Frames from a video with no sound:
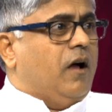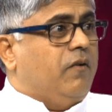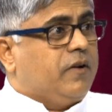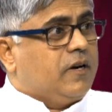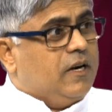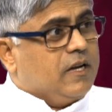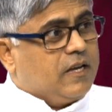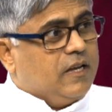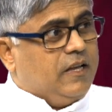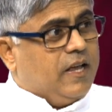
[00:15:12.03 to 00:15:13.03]

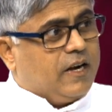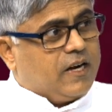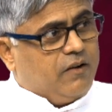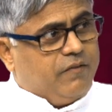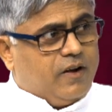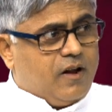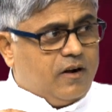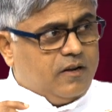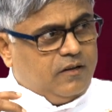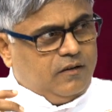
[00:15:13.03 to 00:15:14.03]
அவர்களுக்கு ஏற்கனவே
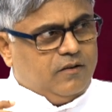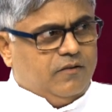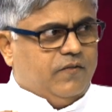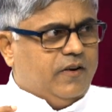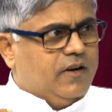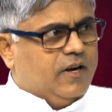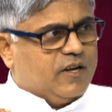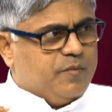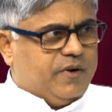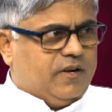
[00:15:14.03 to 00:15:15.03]
நாடு
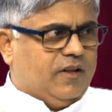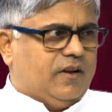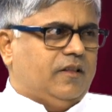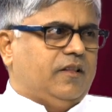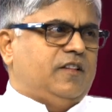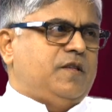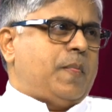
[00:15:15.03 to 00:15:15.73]
வென்றெடுக்கப்பட்டு இருந்தது